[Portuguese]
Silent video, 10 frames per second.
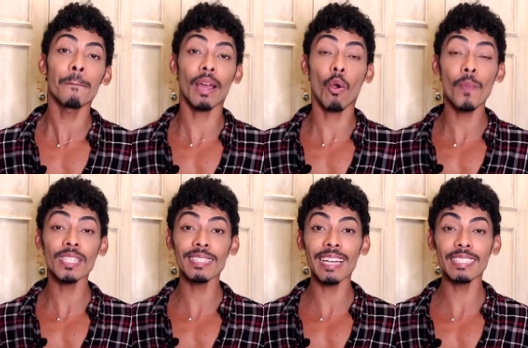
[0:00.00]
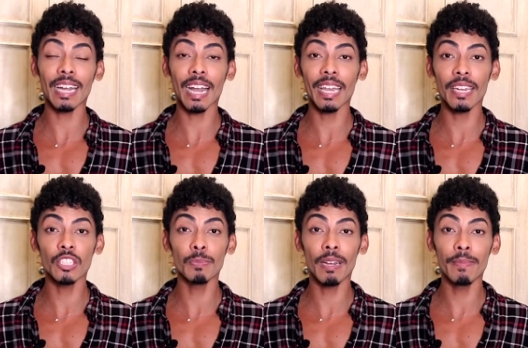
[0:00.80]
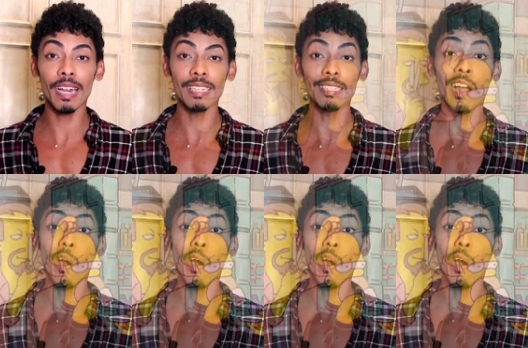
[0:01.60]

para começar essa carreira de barbearia